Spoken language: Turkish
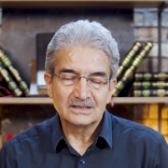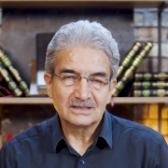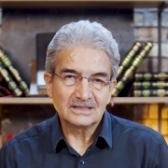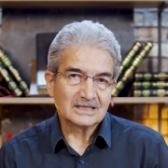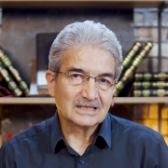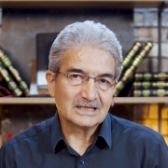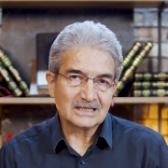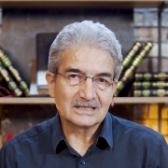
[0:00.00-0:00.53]

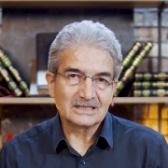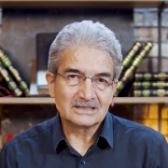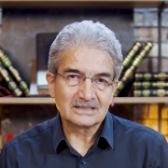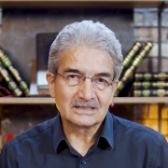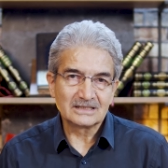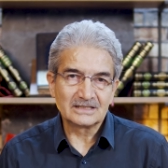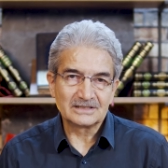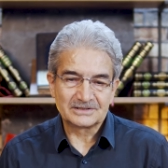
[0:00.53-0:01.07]
yerine
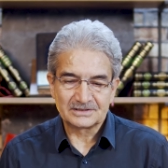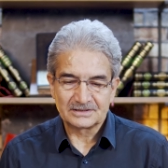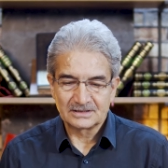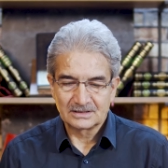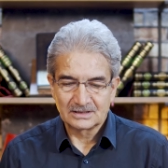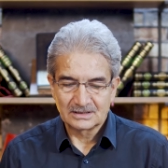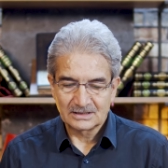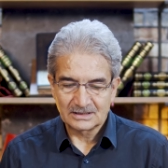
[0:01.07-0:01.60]
getirilir.
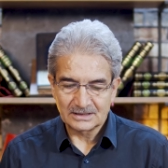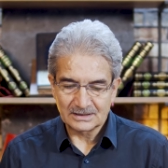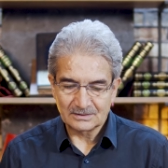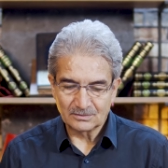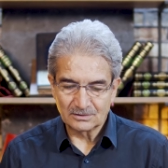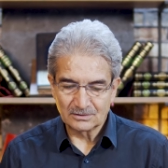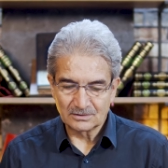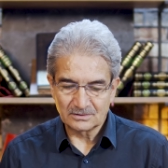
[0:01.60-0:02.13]

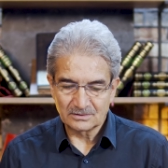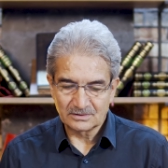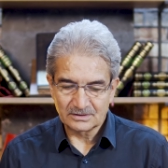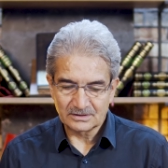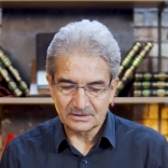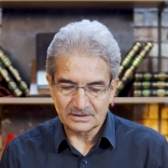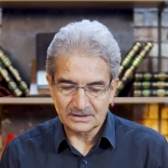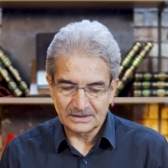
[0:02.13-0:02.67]
Ee, bunu
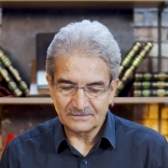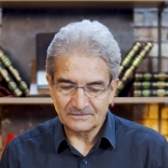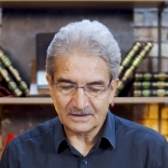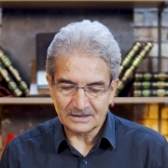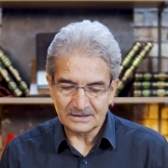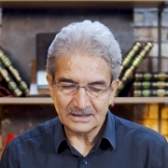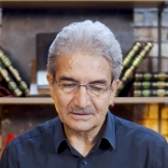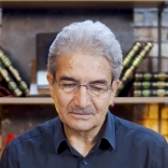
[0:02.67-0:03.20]
e, ifade